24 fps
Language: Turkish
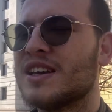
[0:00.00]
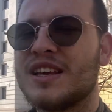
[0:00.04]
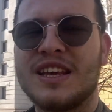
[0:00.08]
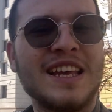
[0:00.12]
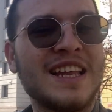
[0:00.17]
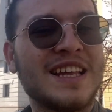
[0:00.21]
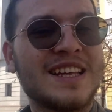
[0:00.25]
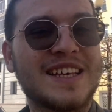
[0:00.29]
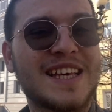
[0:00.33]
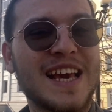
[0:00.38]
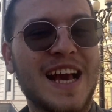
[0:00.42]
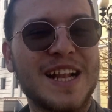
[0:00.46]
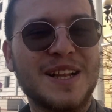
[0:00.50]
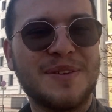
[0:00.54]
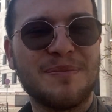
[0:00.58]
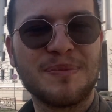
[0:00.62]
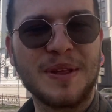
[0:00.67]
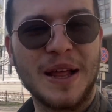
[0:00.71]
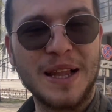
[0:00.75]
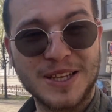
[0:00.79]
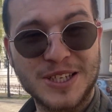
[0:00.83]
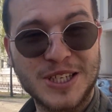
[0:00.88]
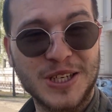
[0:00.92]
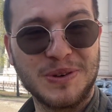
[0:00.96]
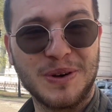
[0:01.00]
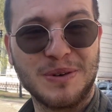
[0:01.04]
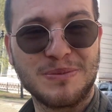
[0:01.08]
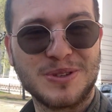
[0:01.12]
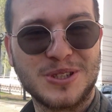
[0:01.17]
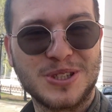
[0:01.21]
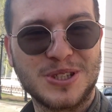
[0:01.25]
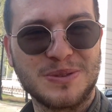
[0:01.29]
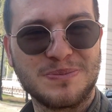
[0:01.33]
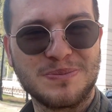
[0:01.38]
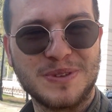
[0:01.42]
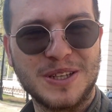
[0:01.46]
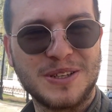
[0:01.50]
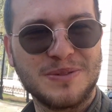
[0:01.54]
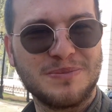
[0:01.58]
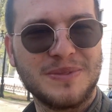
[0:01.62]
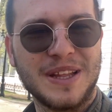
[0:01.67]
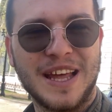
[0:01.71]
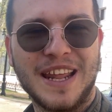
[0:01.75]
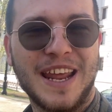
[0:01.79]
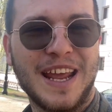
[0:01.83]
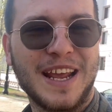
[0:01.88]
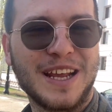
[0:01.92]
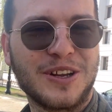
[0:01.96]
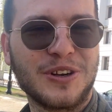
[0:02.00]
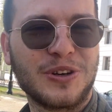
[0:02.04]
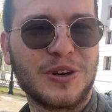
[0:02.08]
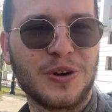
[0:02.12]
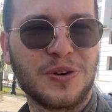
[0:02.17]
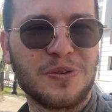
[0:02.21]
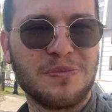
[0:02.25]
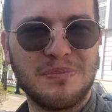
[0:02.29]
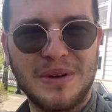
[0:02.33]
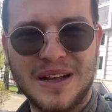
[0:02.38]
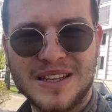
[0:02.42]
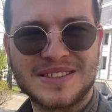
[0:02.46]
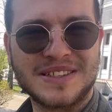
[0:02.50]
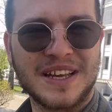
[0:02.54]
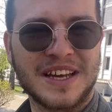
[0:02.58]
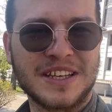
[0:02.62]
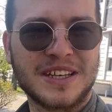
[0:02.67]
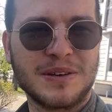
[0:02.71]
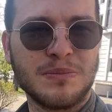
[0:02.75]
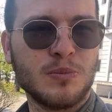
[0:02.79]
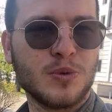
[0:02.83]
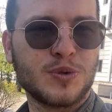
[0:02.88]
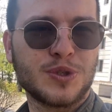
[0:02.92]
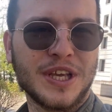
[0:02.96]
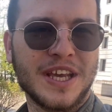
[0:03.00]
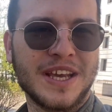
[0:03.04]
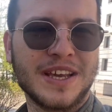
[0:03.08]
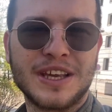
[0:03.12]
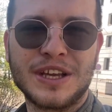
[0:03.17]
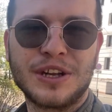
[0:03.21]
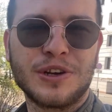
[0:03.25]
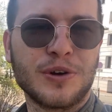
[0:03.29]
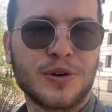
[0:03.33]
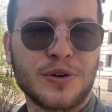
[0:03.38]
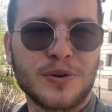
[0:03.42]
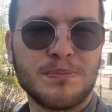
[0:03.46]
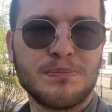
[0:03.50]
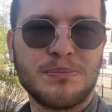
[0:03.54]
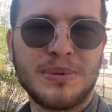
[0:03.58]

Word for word: İlk geldiğimde alışamamıştım dedim. Nereye giriyorum ben? Sanki müzeye giriyorum.